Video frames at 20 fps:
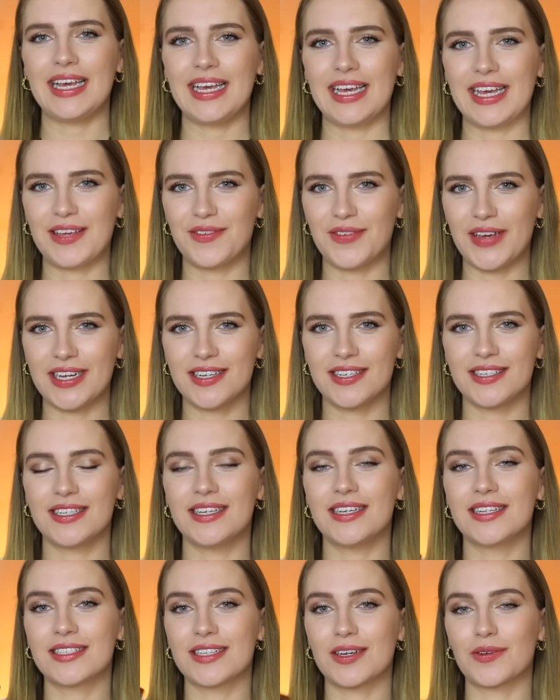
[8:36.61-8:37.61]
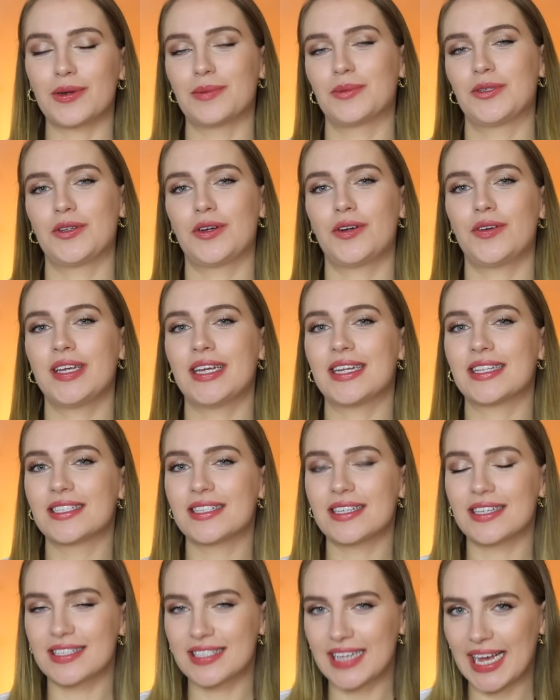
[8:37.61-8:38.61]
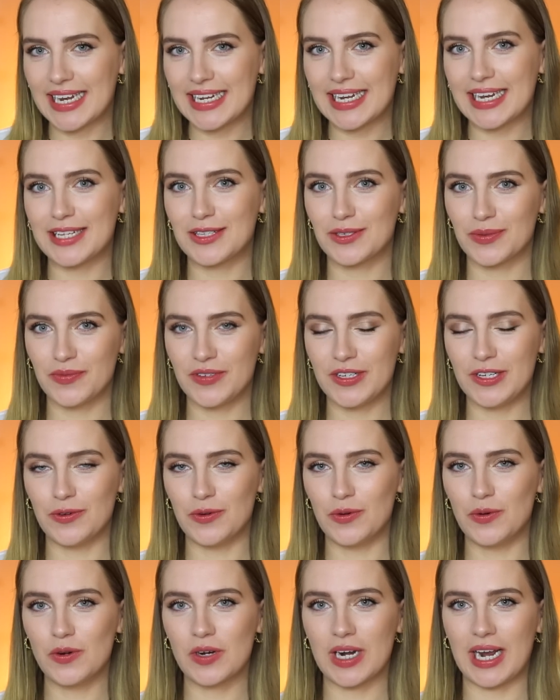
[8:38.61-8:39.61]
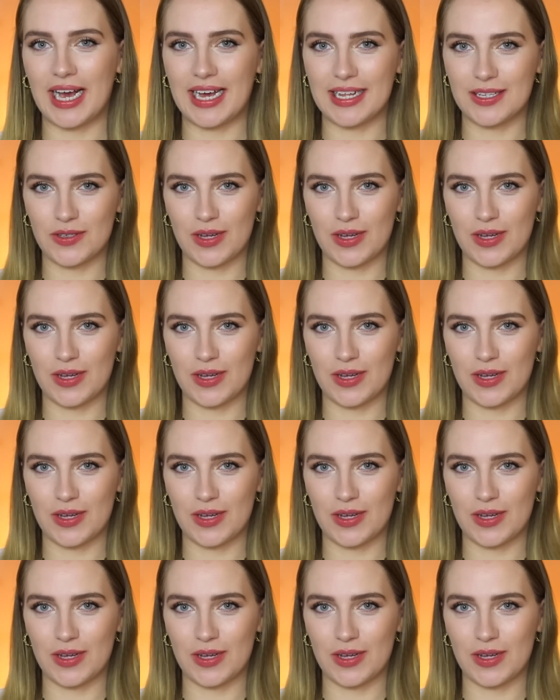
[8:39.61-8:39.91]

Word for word: Ich werde die Instagram-Story jetzt zeitgleich zum Video hochladen.